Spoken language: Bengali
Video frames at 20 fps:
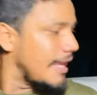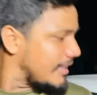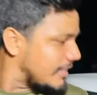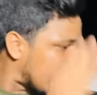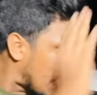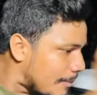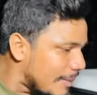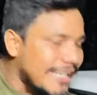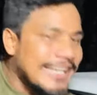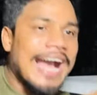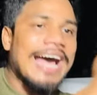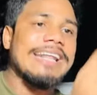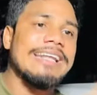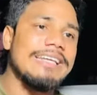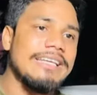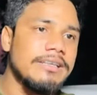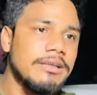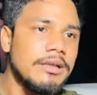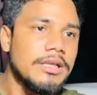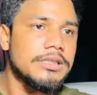দামি গাড়ি
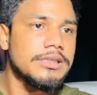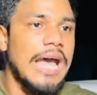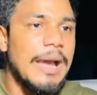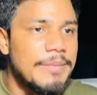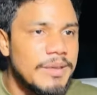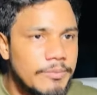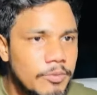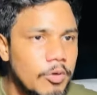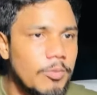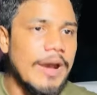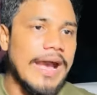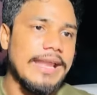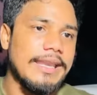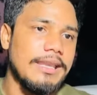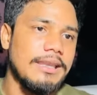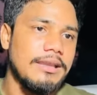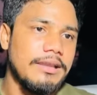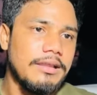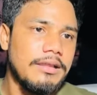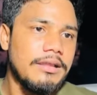দামি মোবাইল
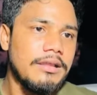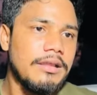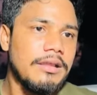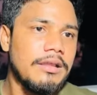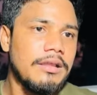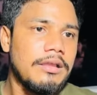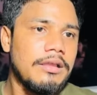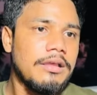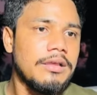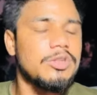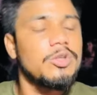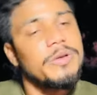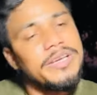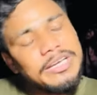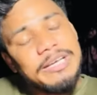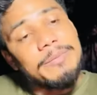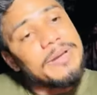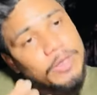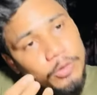তুমি কি মানে